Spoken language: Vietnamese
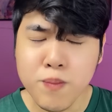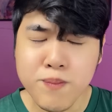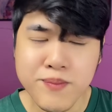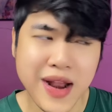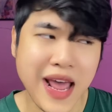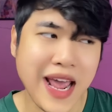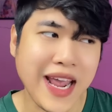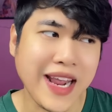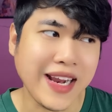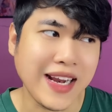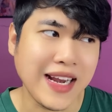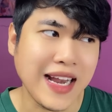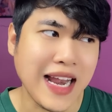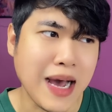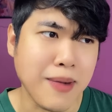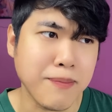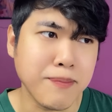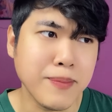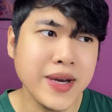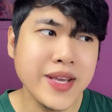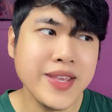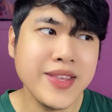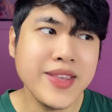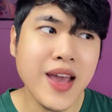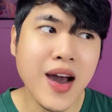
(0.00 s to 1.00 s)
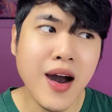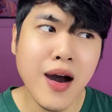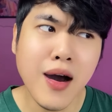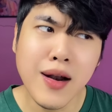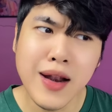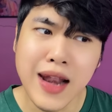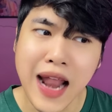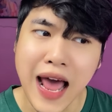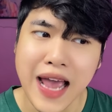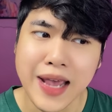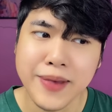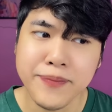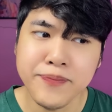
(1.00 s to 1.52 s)
này là mới nhớ
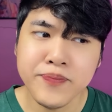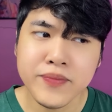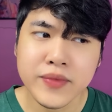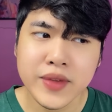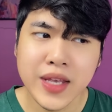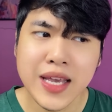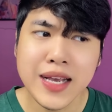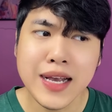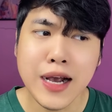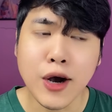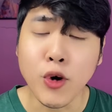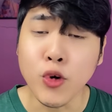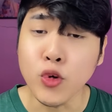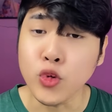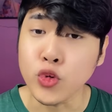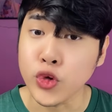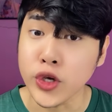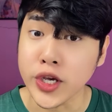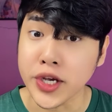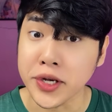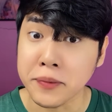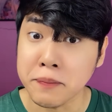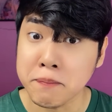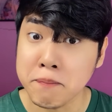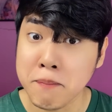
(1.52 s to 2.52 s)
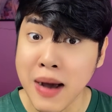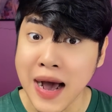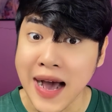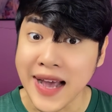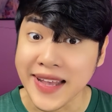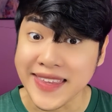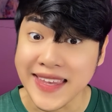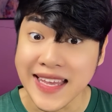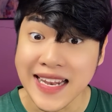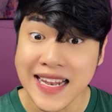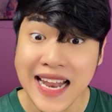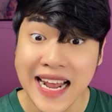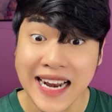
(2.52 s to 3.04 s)
lại cái câu chuyện mà
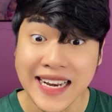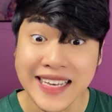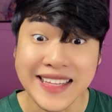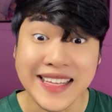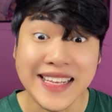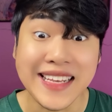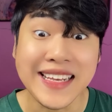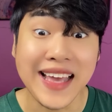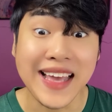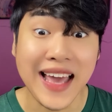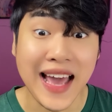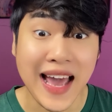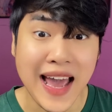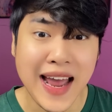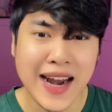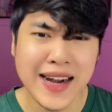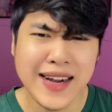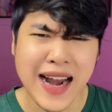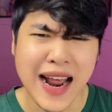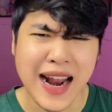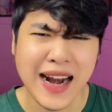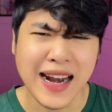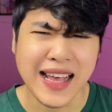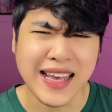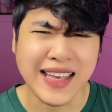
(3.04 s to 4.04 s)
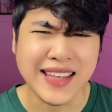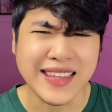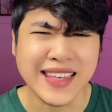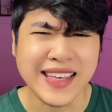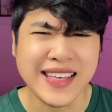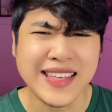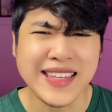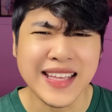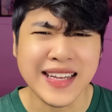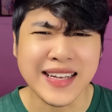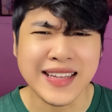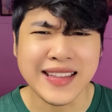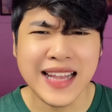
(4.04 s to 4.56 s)
chị Lành chỉ kể rằng là chị
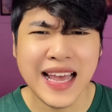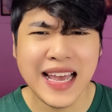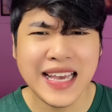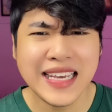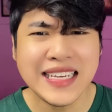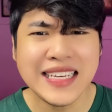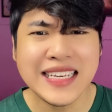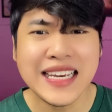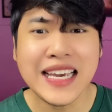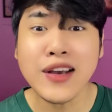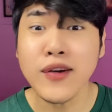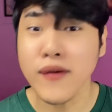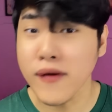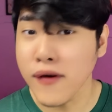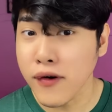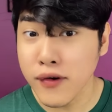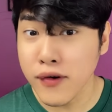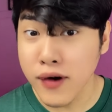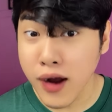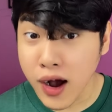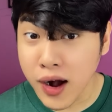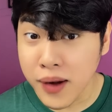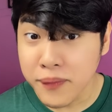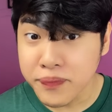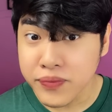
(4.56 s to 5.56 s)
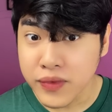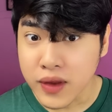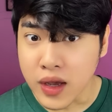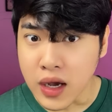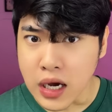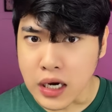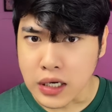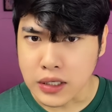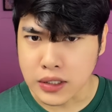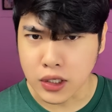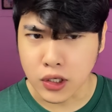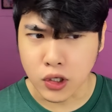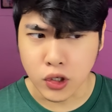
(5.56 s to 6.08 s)
nhìn thấy cái cô đó,
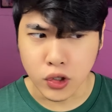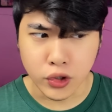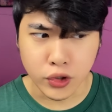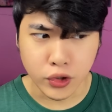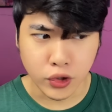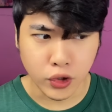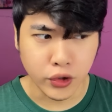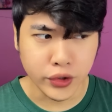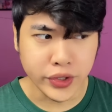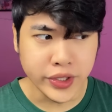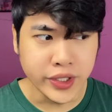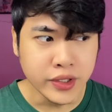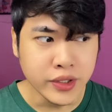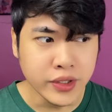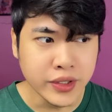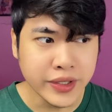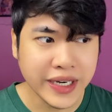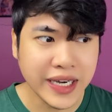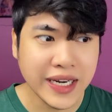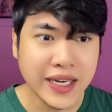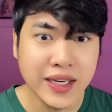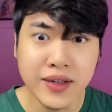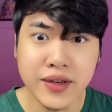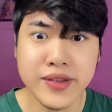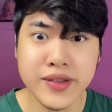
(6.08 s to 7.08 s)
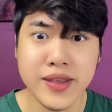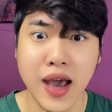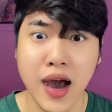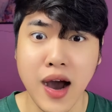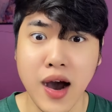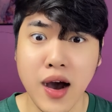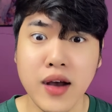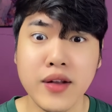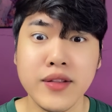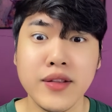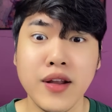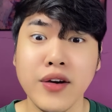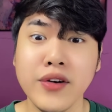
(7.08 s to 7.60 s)
rồi cổ đưa cái đứa
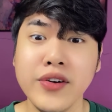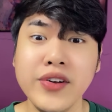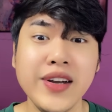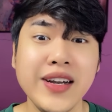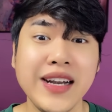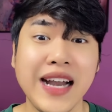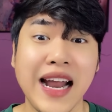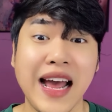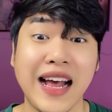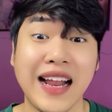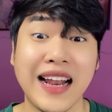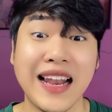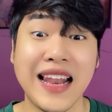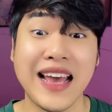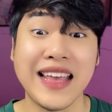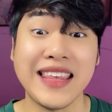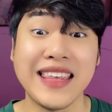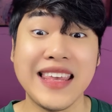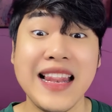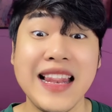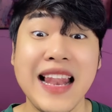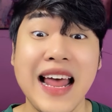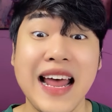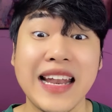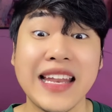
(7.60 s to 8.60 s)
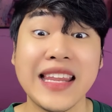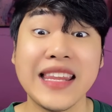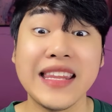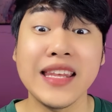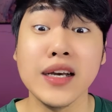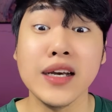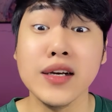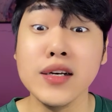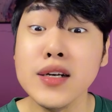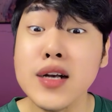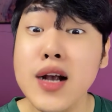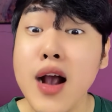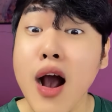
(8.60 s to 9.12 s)
nhỏ nói rằng là chị Lành
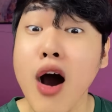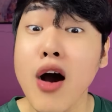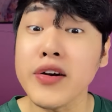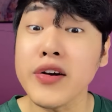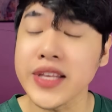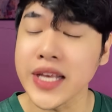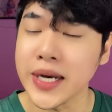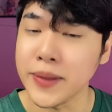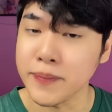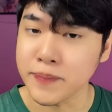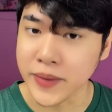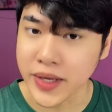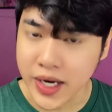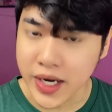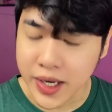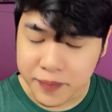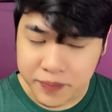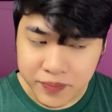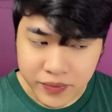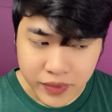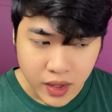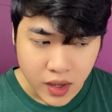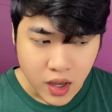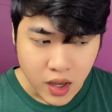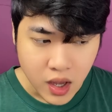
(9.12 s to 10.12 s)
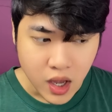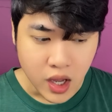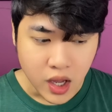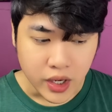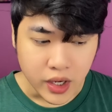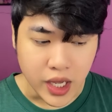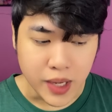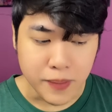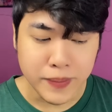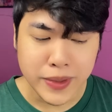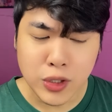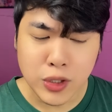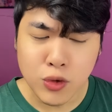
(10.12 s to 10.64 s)
giữ con giùm vậy đó.
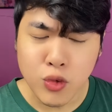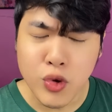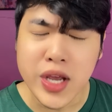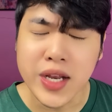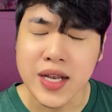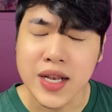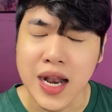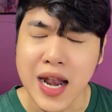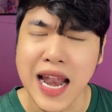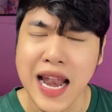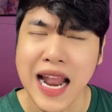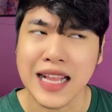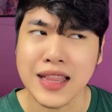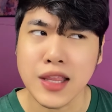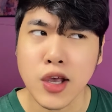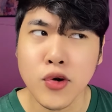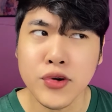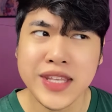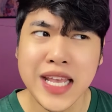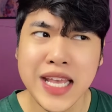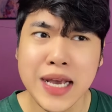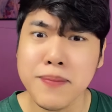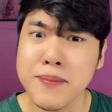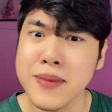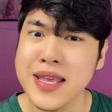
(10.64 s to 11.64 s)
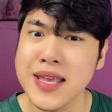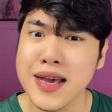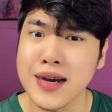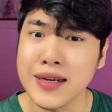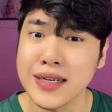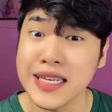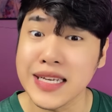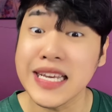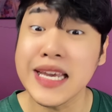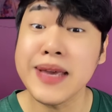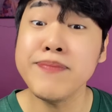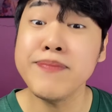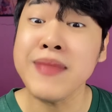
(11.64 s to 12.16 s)
Thì mới quyết định là thôi chắc bây giờ
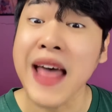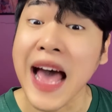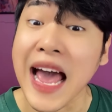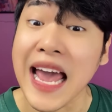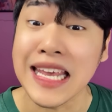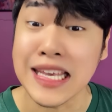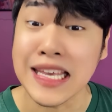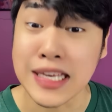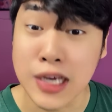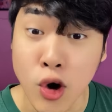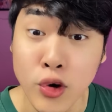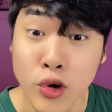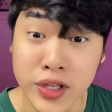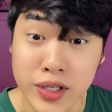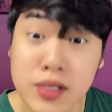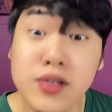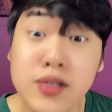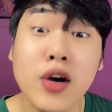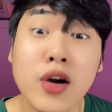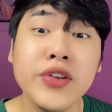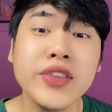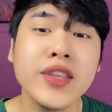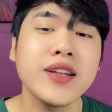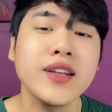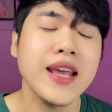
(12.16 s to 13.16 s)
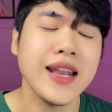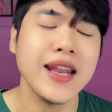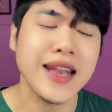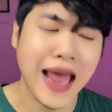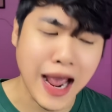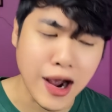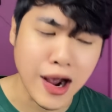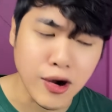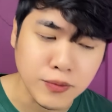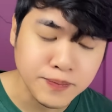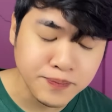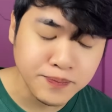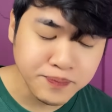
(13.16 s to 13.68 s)
đi kiếm thầy coi thử coi như thế
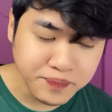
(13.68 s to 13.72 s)
nào.